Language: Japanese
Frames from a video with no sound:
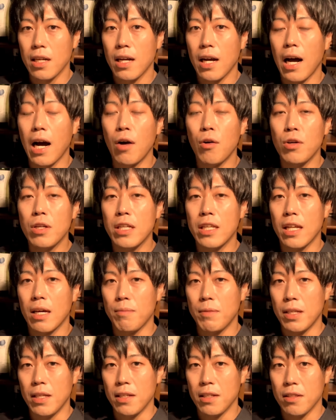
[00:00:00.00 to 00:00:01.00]
青い
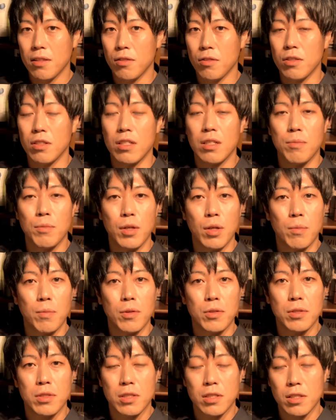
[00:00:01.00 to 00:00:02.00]
波という意味を持
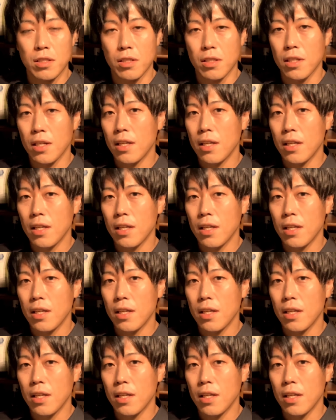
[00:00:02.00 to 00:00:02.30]
つ、